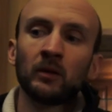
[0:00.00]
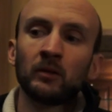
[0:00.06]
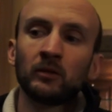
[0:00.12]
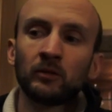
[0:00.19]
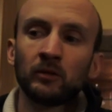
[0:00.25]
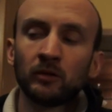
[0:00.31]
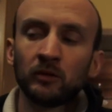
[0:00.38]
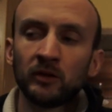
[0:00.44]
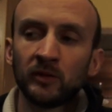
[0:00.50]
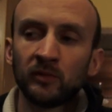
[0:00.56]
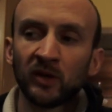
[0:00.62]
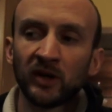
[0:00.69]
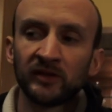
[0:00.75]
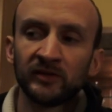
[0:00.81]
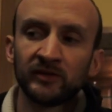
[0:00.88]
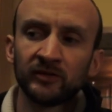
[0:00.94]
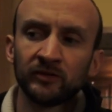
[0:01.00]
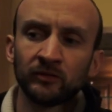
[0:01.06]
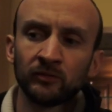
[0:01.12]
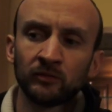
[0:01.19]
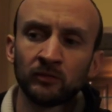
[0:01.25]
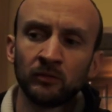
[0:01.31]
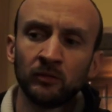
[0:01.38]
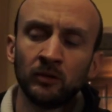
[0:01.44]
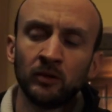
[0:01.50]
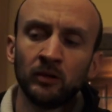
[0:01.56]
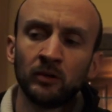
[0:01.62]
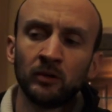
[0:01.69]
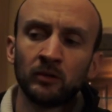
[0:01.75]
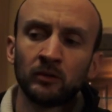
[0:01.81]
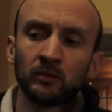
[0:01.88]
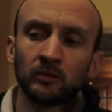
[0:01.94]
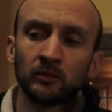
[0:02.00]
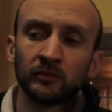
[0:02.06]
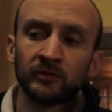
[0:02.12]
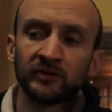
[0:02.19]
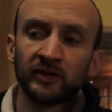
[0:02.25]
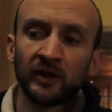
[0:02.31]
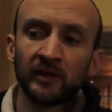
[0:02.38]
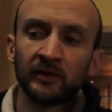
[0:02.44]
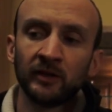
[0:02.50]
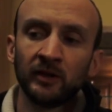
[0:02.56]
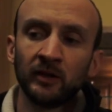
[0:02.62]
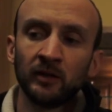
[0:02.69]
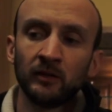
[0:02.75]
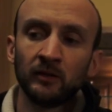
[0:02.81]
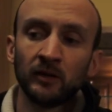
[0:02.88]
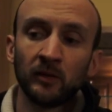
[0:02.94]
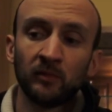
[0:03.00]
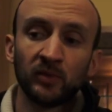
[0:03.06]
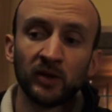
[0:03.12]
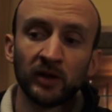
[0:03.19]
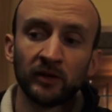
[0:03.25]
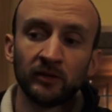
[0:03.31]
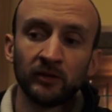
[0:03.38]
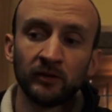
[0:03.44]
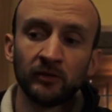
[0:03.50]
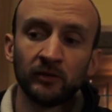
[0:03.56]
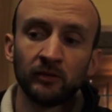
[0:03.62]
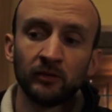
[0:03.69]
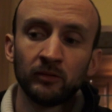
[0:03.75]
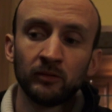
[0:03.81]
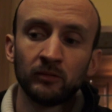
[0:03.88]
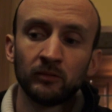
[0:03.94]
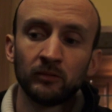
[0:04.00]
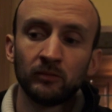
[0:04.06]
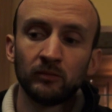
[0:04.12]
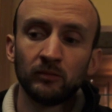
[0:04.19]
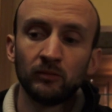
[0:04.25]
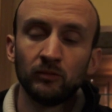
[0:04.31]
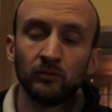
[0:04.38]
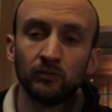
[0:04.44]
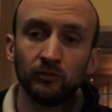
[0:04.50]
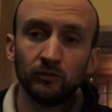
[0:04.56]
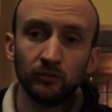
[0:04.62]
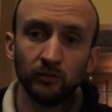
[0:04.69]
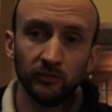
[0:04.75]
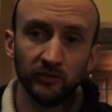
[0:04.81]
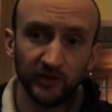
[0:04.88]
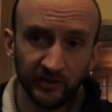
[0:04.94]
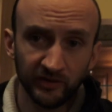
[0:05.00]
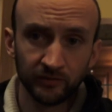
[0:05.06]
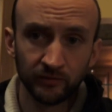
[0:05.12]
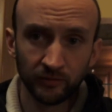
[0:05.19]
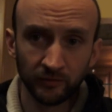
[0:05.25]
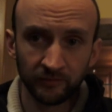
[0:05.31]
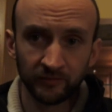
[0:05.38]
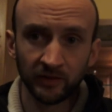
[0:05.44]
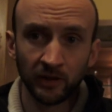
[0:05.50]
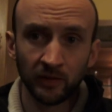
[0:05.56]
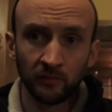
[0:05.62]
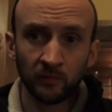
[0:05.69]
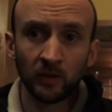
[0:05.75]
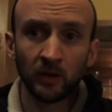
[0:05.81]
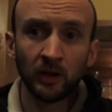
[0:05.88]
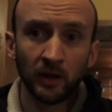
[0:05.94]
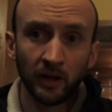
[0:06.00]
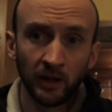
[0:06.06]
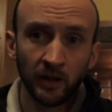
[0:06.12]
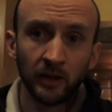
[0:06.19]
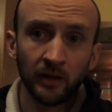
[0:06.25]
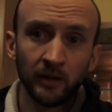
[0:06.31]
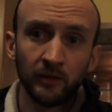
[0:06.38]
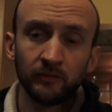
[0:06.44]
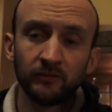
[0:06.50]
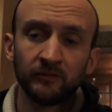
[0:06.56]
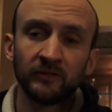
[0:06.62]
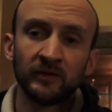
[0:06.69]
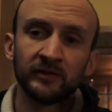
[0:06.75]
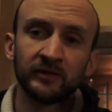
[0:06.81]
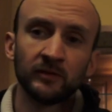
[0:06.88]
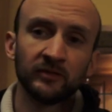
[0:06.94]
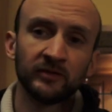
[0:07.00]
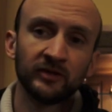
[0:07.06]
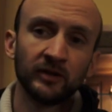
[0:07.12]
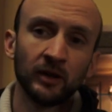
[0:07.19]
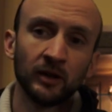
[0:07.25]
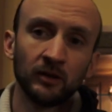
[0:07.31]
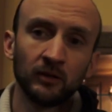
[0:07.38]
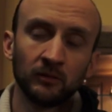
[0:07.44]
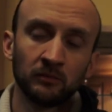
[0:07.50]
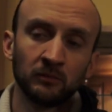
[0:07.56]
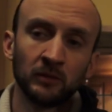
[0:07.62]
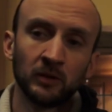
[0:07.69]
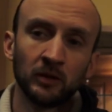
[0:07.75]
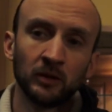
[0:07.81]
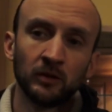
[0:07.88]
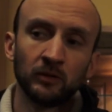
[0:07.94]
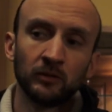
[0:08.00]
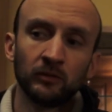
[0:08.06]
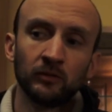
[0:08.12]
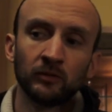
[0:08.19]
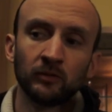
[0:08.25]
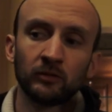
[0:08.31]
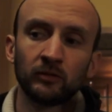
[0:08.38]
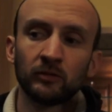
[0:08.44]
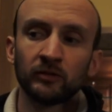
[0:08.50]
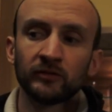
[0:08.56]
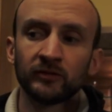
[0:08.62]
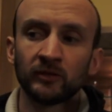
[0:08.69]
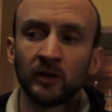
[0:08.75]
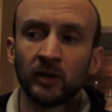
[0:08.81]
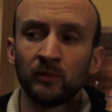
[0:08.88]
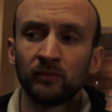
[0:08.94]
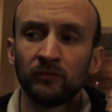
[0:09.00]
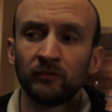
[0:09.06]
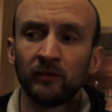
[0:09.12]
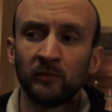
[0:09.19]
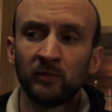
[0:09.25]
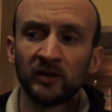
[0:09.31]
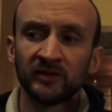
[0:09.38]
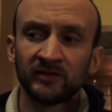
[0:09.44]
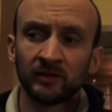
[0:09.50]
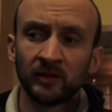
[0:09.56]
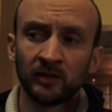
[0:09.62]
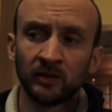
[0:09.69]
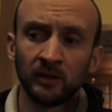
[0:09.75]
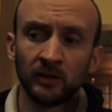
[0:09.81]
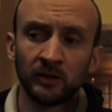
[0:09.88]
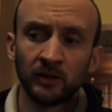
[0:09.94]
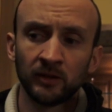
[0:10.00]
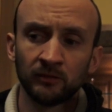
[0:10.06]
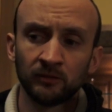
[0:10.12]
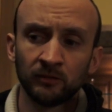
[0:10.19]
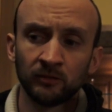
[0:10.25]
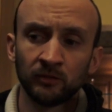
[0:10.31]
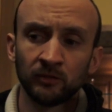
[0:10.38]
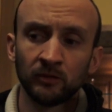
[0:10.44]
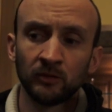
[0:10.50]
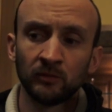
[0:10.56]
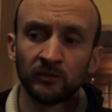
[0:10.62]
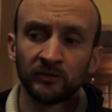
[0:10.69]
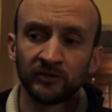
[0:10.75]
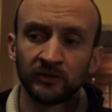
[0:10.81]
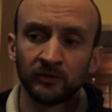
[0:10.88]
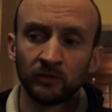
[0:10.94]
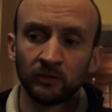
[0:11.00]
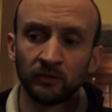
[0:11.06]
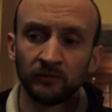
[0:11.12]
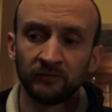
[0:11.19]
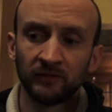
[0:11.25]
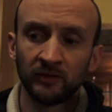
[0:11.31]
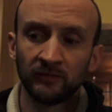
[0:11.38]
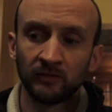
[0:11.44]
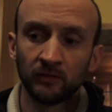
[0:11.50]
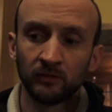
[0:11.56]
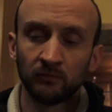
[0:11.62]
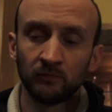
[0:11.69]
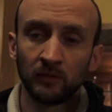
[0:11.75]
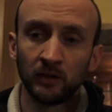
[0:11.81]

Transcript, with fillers: que les prédictions concernaient la période du 19e et du 20e siècle, donc que cela ne pouvait pas être quelqu'un d'autre que monseigneur Lefebvre.